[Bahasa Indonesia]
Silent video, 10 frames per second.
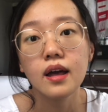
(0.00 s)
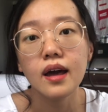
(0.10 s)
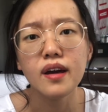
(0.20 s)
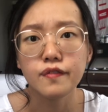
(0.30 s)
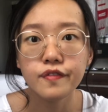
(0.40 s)

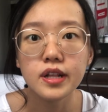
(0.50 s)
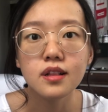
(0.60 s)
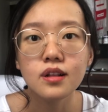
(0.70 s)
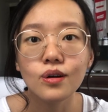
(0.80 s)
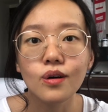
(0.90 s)
eh Fel,
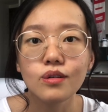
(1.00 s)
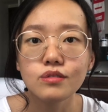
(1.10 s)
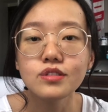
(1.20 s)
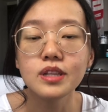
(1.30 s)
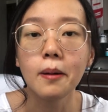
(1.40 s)
kok
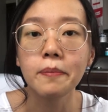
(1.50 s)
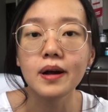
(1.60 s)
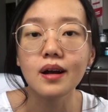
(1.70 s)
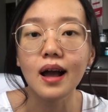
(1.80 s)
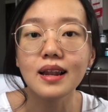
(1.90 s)
lu
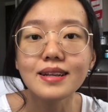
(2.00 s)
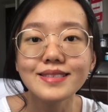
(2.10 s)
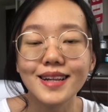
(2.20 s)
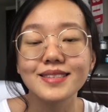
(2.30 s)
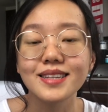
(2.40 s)
tiap kali
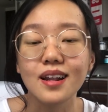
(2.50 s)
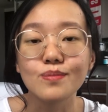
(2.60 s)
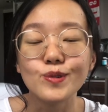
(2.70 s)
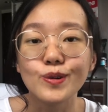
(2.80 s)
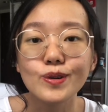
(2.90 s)

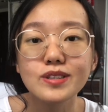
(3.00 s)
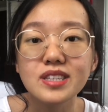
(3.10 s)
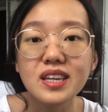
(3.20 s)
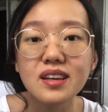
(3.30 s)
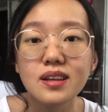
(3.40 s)
jalan-jalan mulu
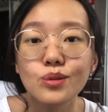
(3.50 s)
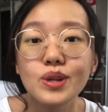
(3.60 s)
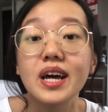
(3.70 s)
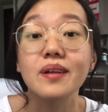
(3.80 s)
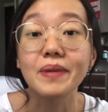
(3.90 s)
sih
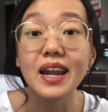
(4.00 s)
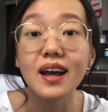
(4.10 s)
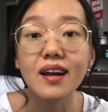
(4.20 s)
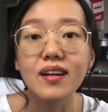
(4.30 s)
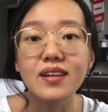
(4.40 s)
duit dari
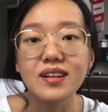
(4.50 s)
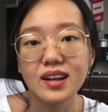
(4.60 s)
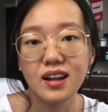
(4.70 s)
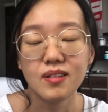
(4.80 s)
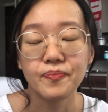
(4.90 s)
mana gitu
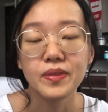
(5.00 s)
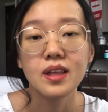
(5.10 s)
kan